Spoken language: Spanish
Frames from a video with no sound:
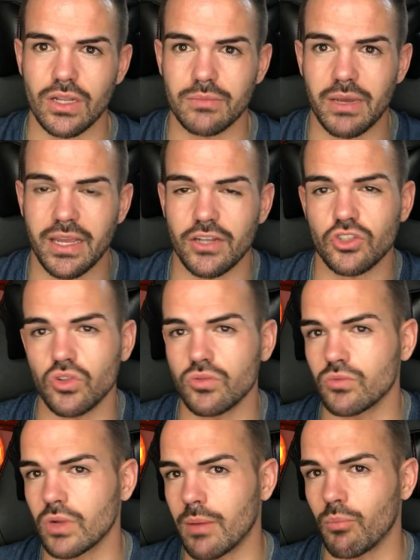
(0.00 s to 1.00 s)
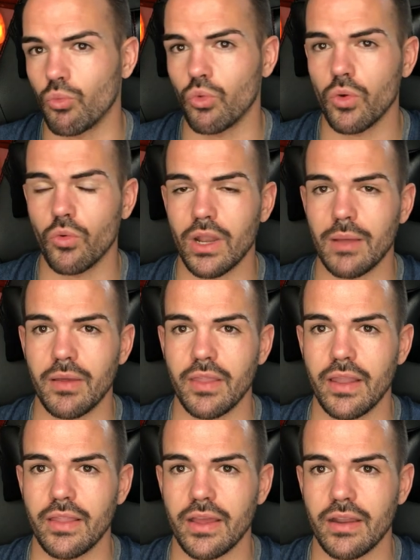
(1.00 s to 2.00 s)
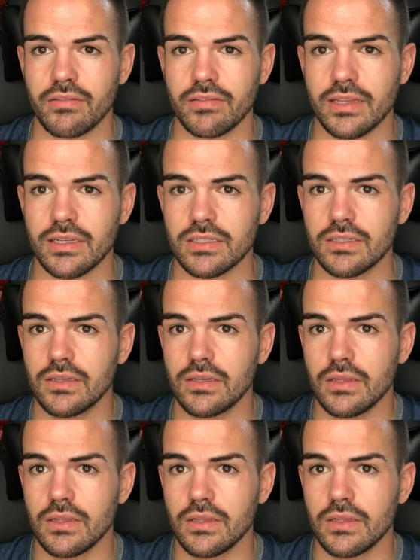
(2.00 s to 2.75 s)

Las máquinas son una muy buena manera de ejercitarse.